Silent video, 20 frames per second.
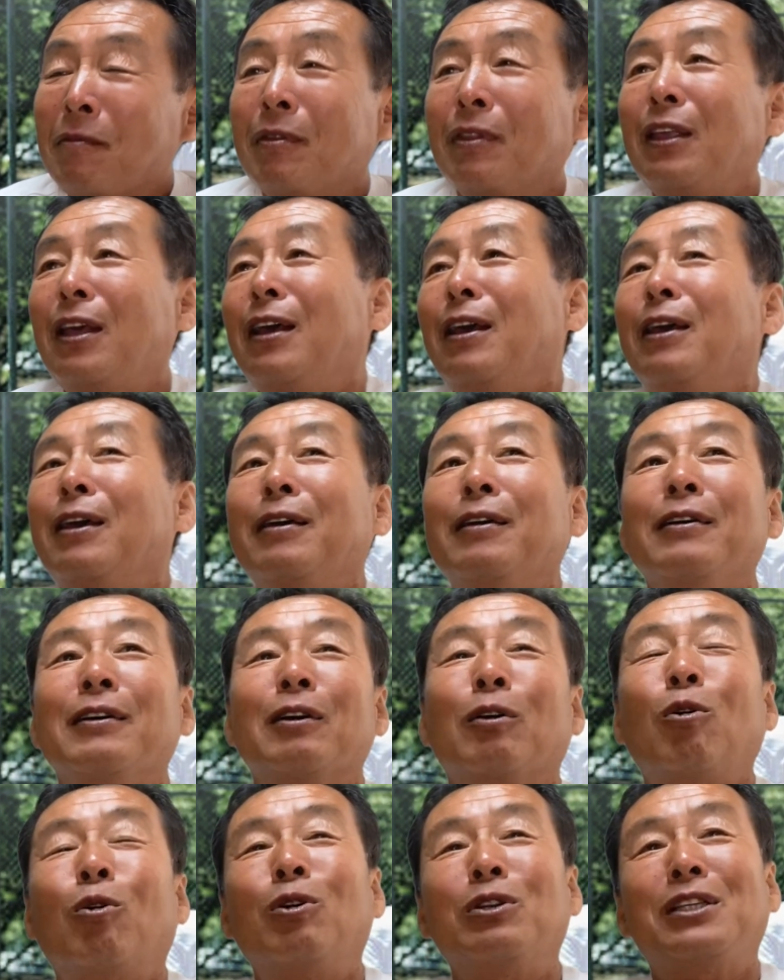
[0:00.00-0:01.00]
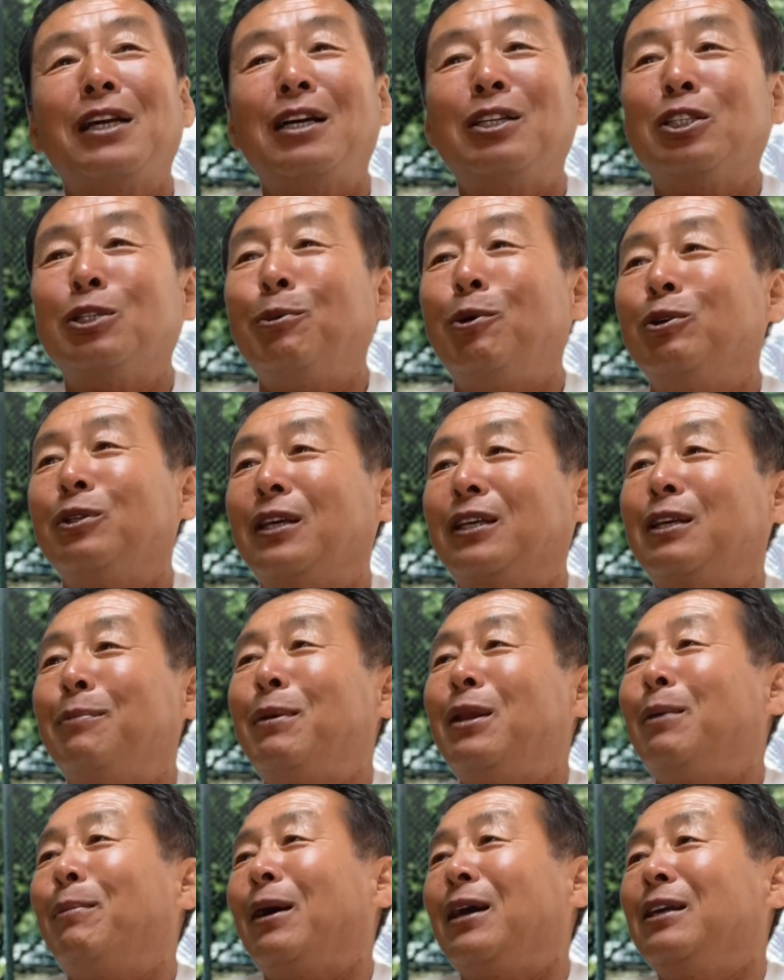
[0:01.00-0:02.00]
で、ここチャンスボールで決め
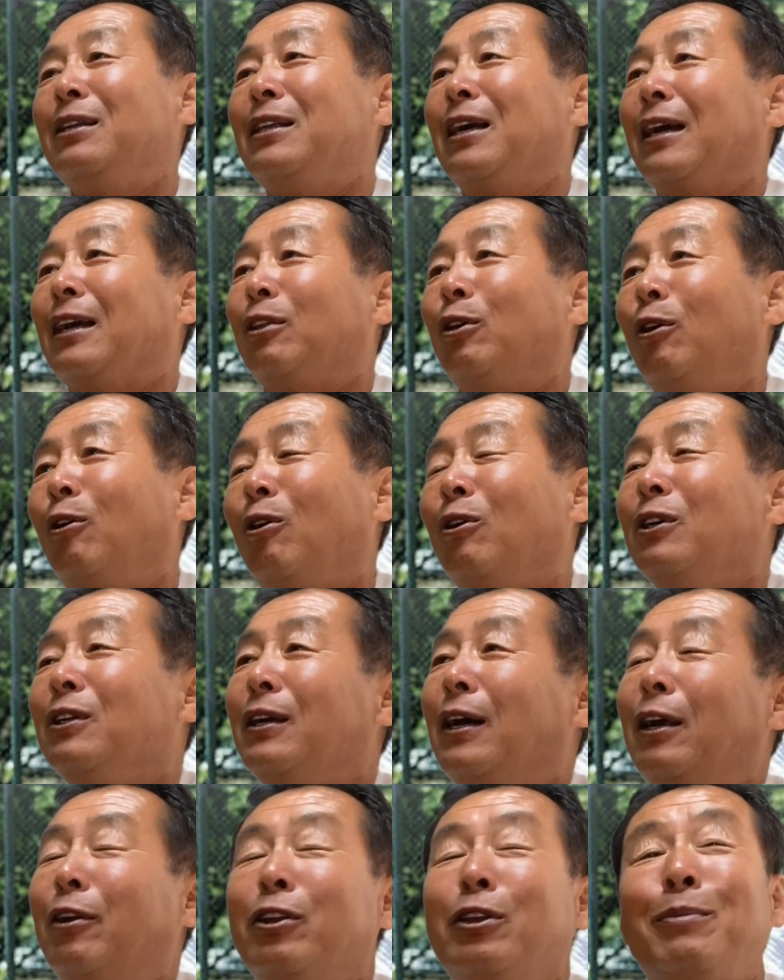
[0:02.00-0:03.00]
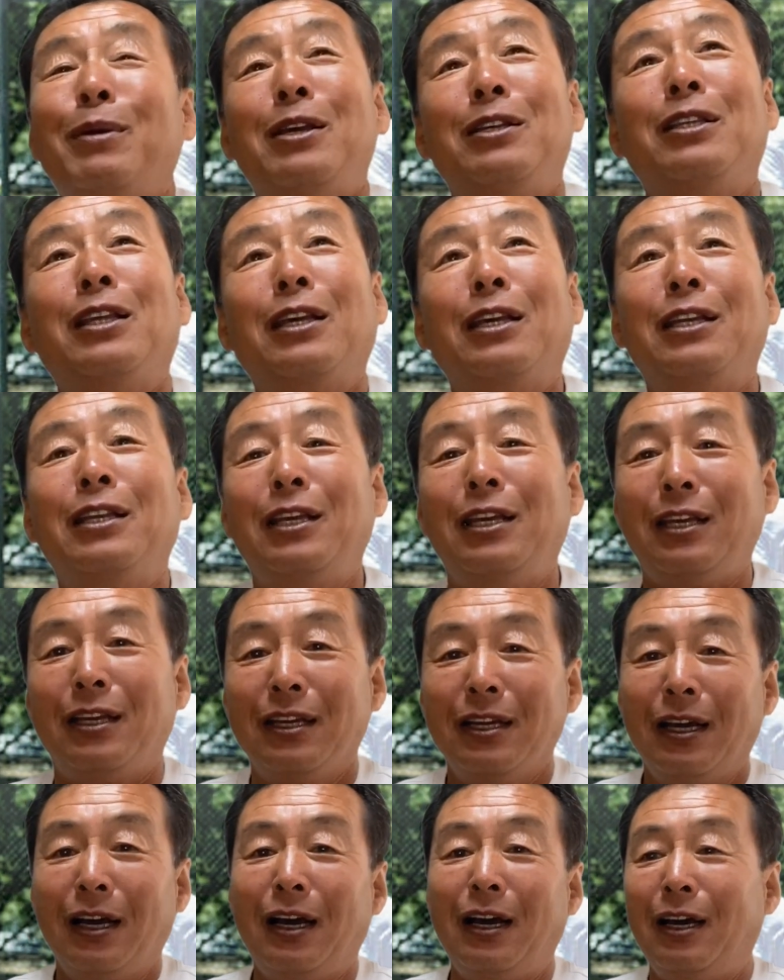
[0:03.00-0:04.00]
ればいいんだけど、あの、イメージ的に、
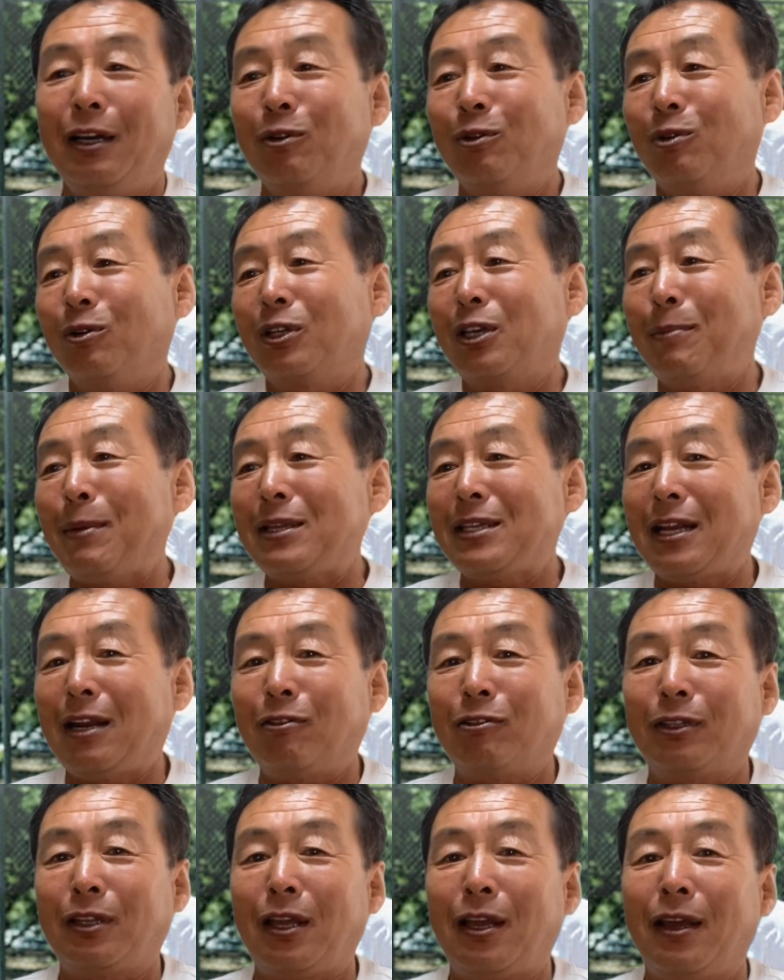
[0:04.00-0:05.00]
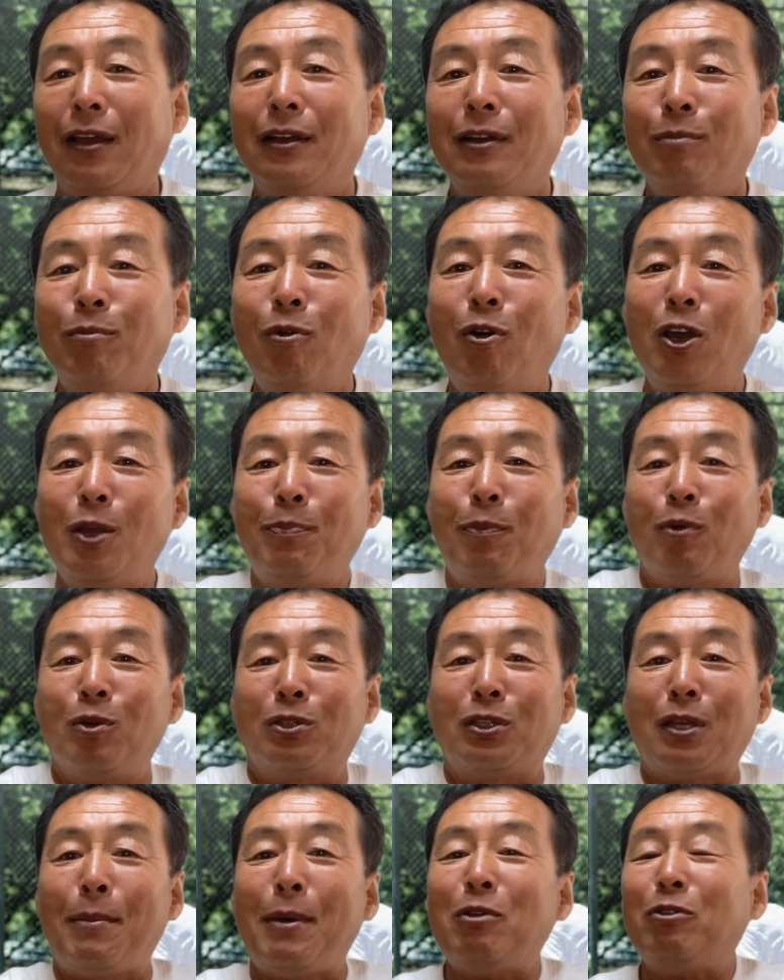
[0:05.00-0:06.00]
あの、決めじゃなくて、もう一本
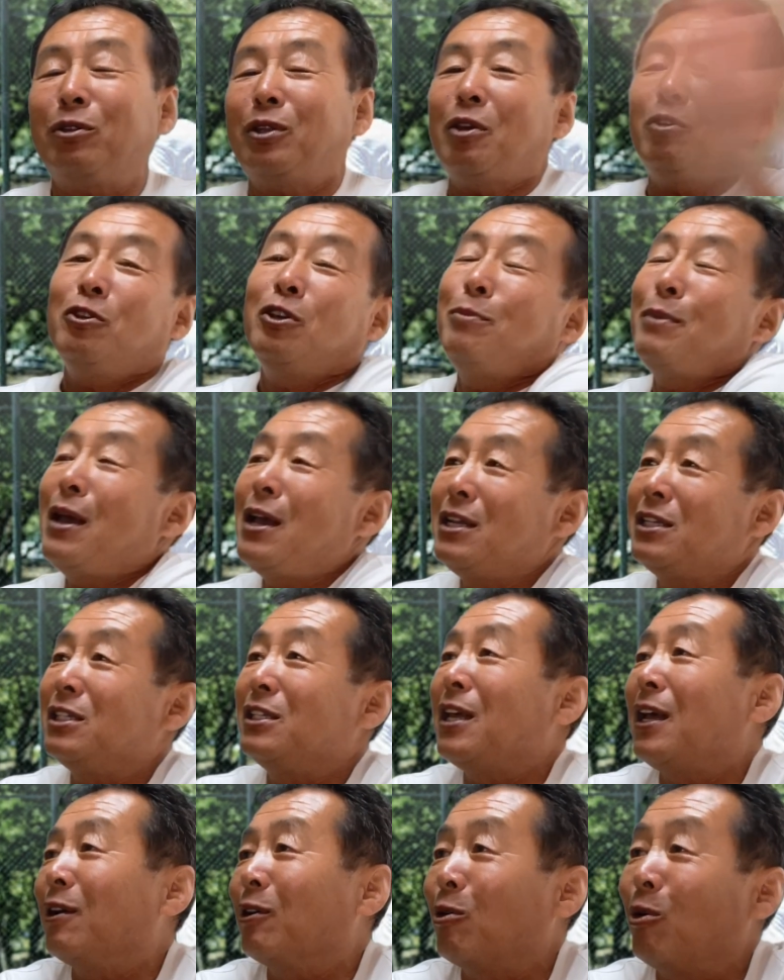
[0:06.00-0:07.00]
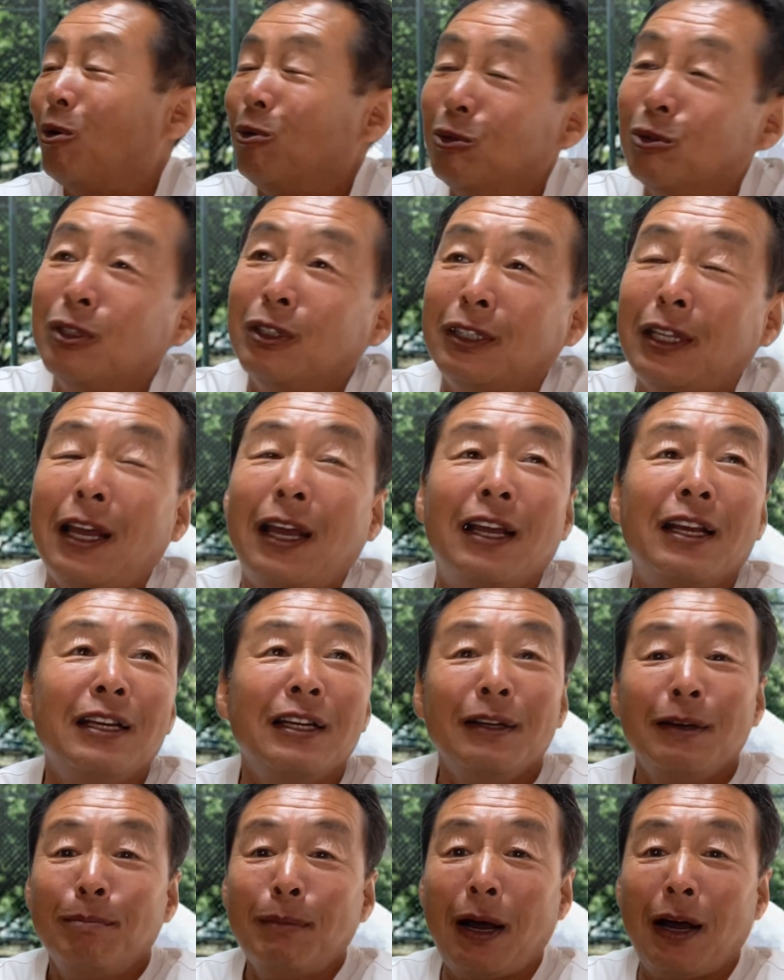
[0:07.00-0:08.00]
攻めるっていうイメージでこう打って、
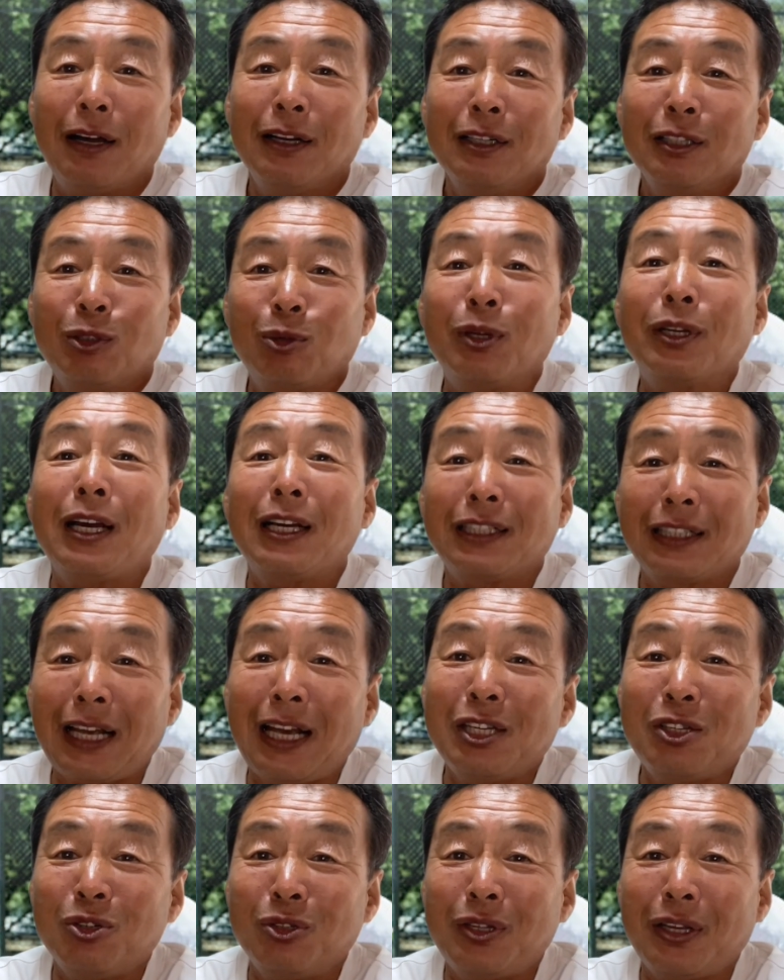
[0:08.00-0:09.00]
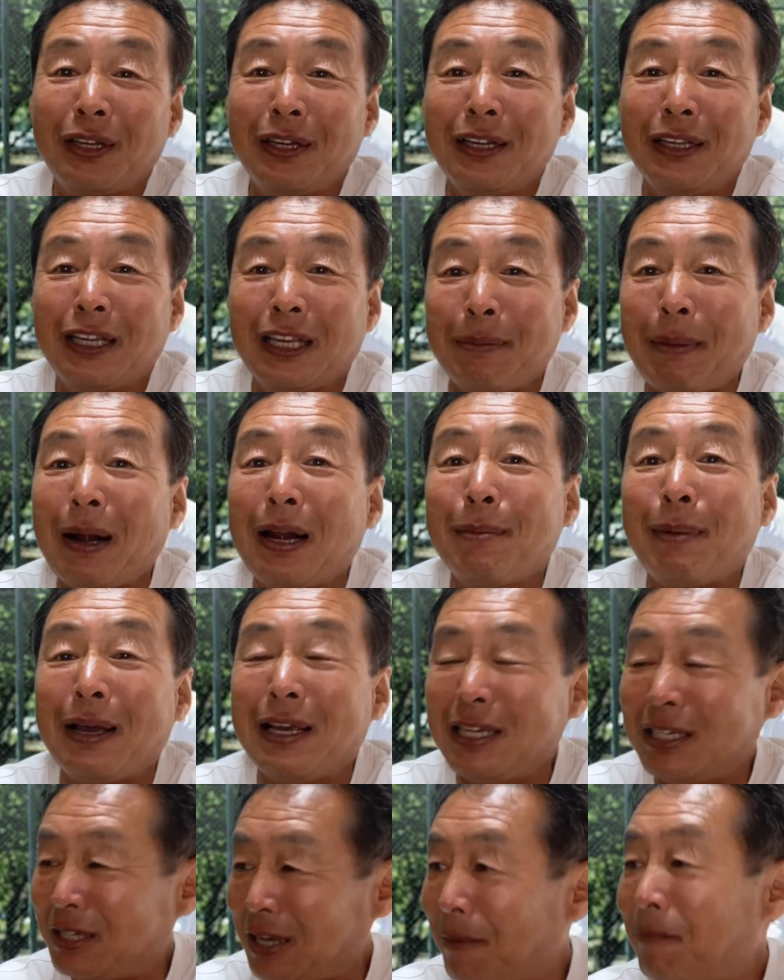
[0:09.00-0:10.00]
まあ、それが最終的に決まれば
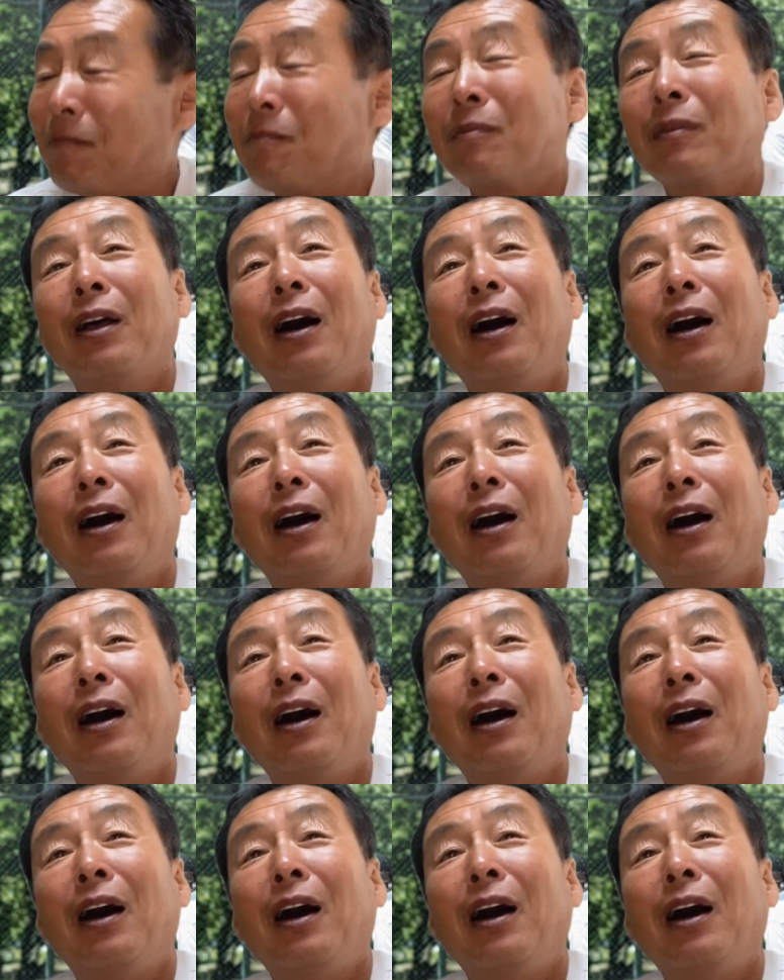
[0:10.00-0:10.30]
いいじゃん。